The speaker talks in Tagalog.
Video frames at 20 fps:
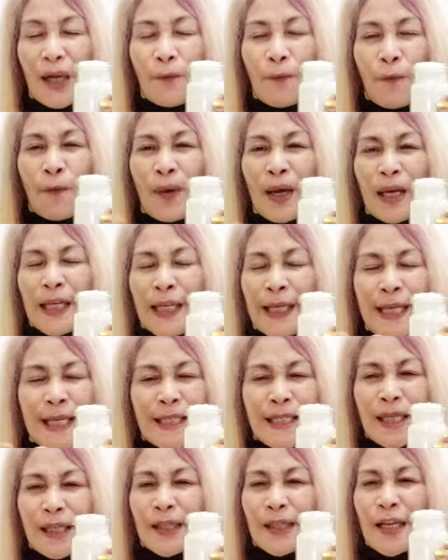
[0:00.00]
well, hindi
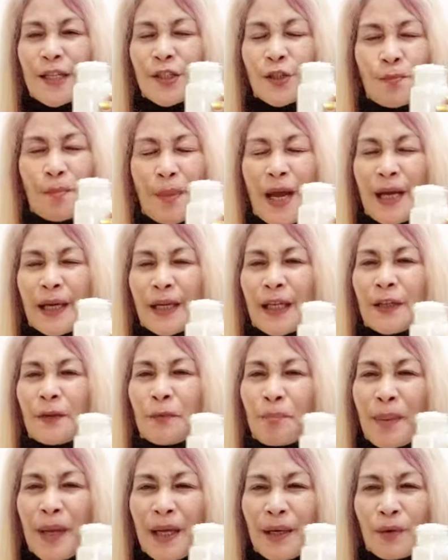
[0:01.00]
siya
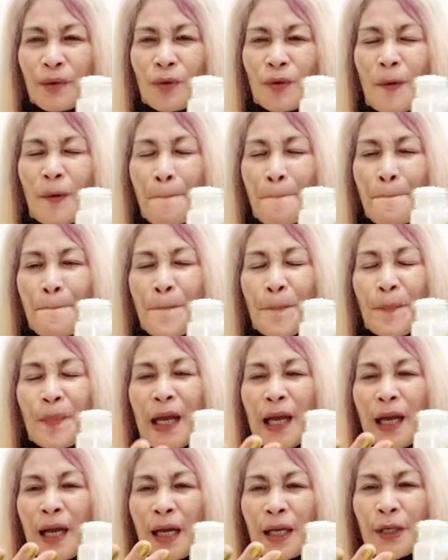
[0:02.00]
transparent pero
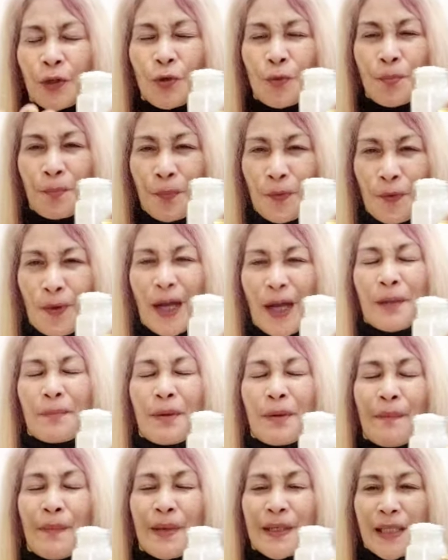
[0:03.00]
uh, yun po ay
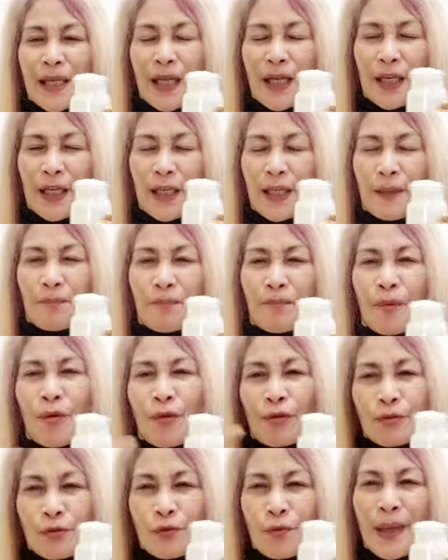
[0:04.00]
babasagin din
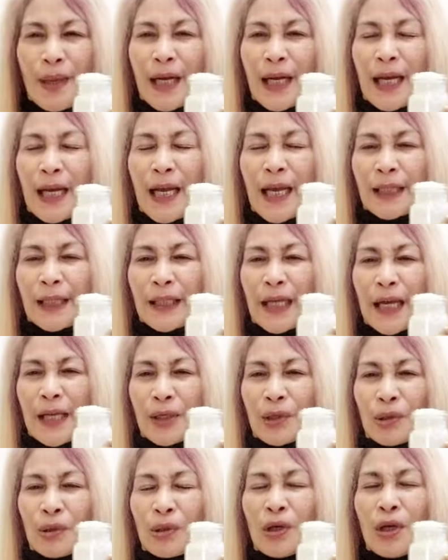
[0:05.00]
po. So, maglagay
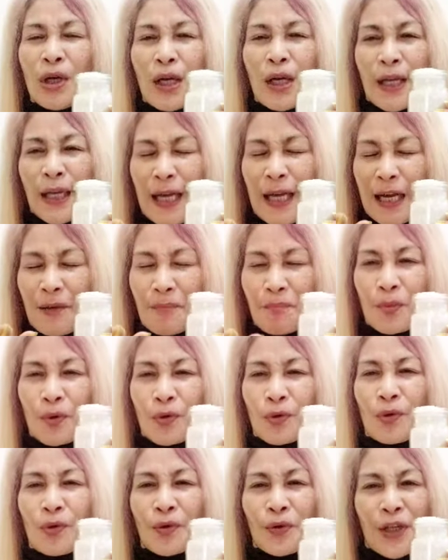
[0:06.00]
tayo ng
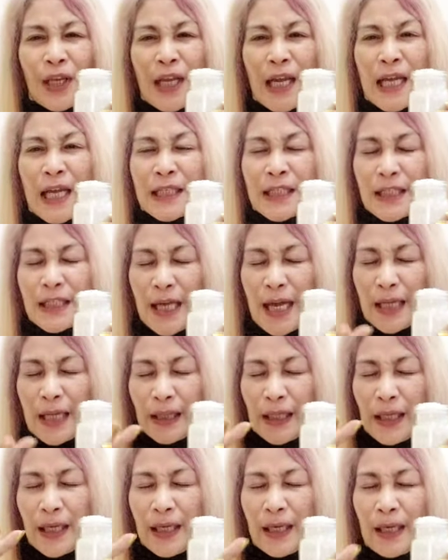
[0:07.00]
puno niyan sa
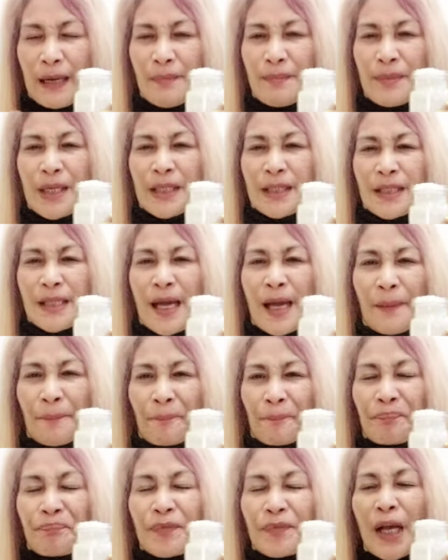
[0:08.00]
ating lamisa.
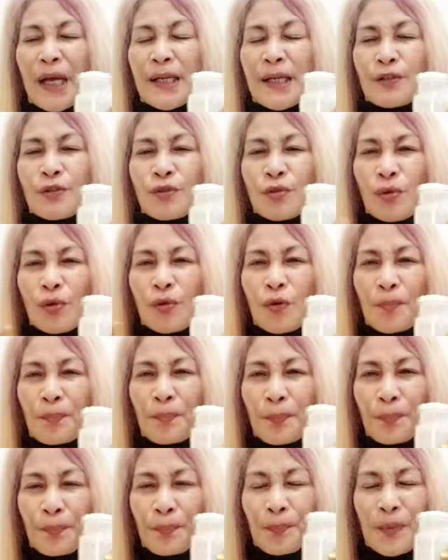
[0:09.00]
So,
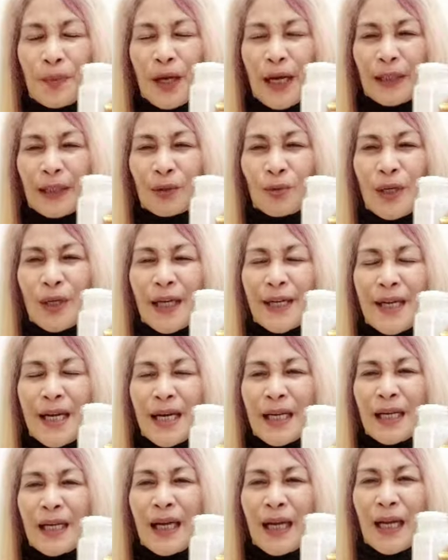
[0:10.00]
katulad
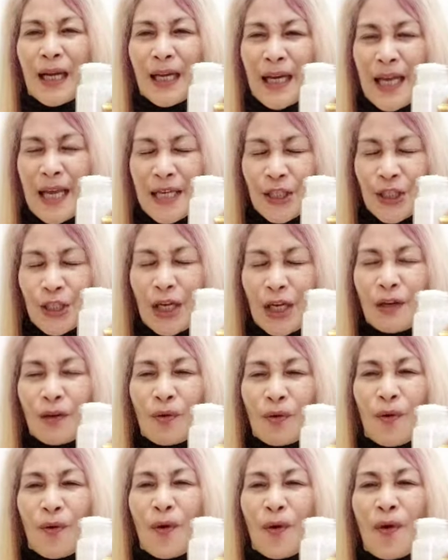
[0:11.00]
ng uh, na-share
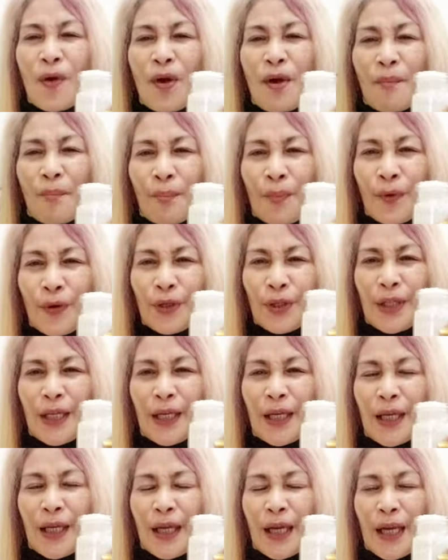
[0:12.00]
ko,
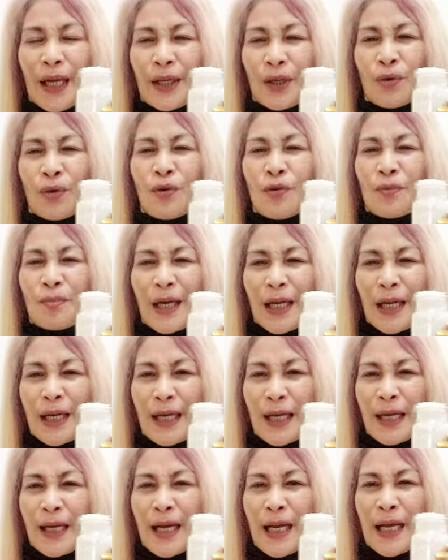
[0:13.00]
pwede kayong
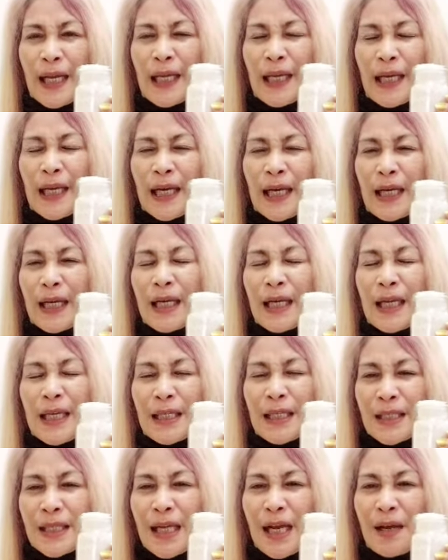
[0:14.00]
maglagay ng
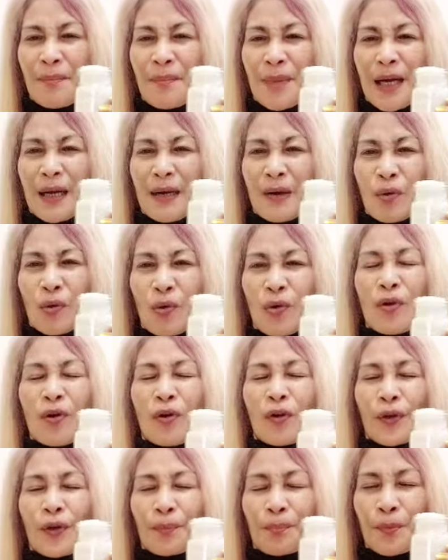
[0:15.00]
isang
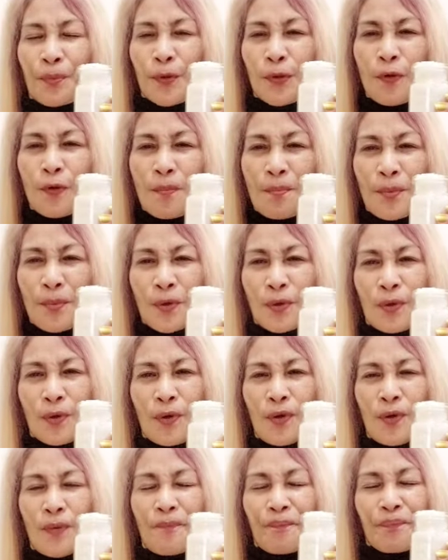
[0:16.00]
mangkok
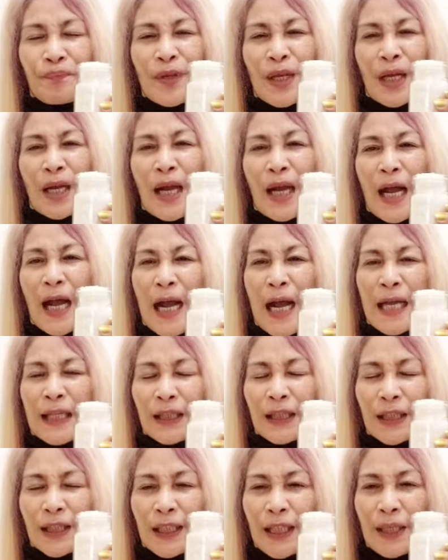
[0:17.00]
punong-puno
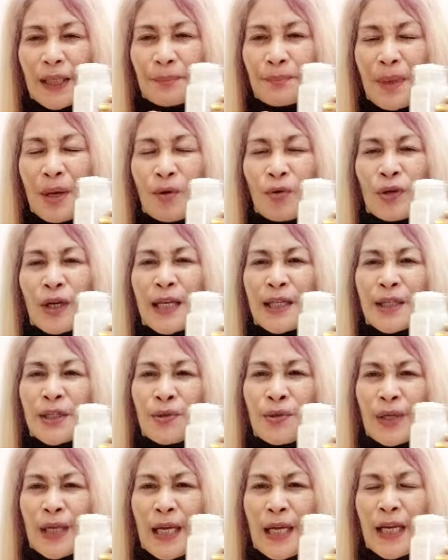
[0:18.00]
at baunan
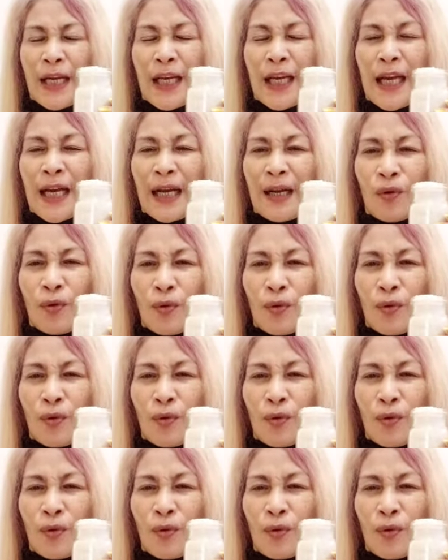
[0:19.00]
nyo yan ng